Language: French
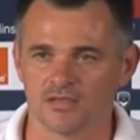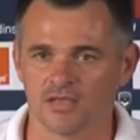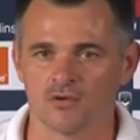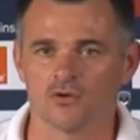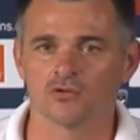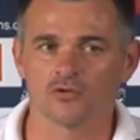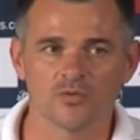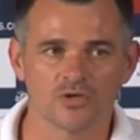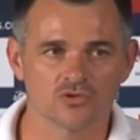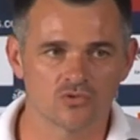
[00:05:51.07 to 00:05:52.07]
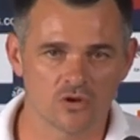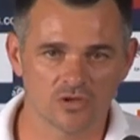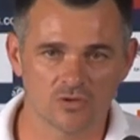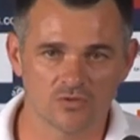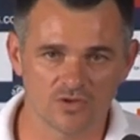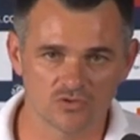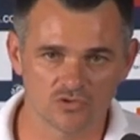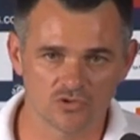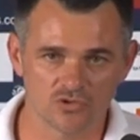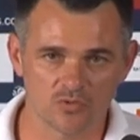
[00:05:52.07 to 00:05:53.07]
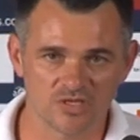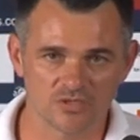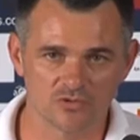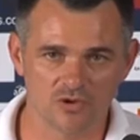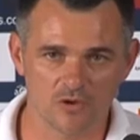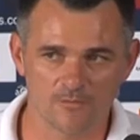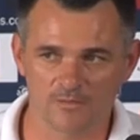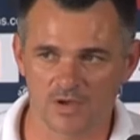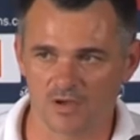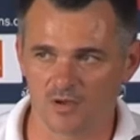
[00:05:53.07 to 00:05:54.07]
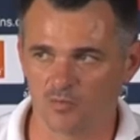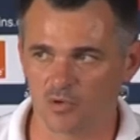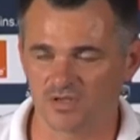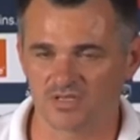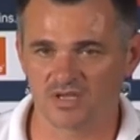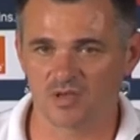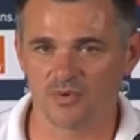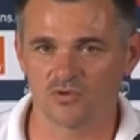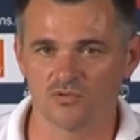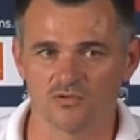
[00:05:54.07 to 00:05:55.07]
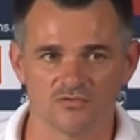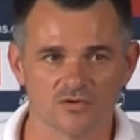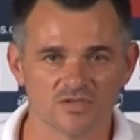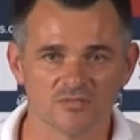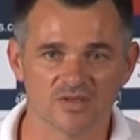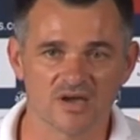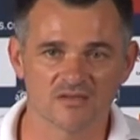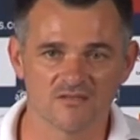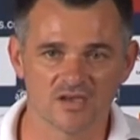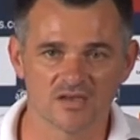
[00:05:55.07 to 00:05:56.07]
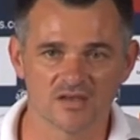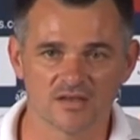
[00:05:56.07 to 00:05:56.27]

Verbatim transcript: Il y a leur autre meilleur joueur qui revient tout juste de blessure. Euh, pour l'instant, il n'y a pas eu de, forcément d'arrivée.